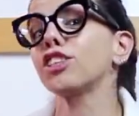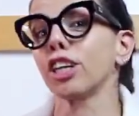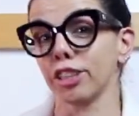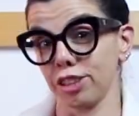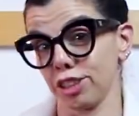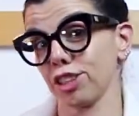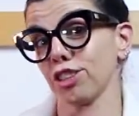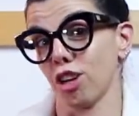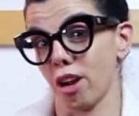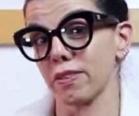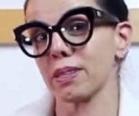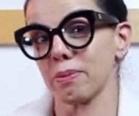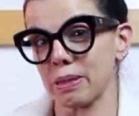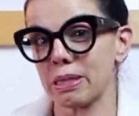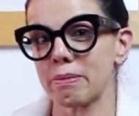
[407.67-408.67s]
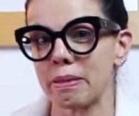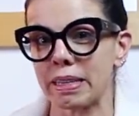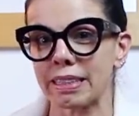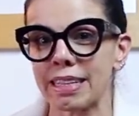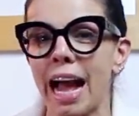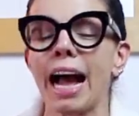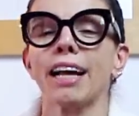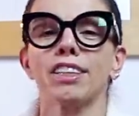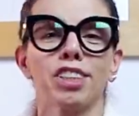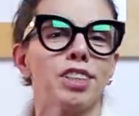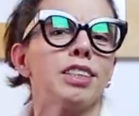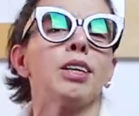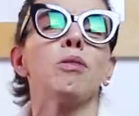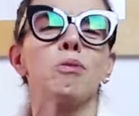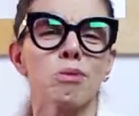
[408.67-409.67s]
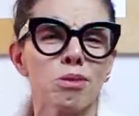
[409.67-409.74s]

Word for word: E aí, diante de novas possibilidades,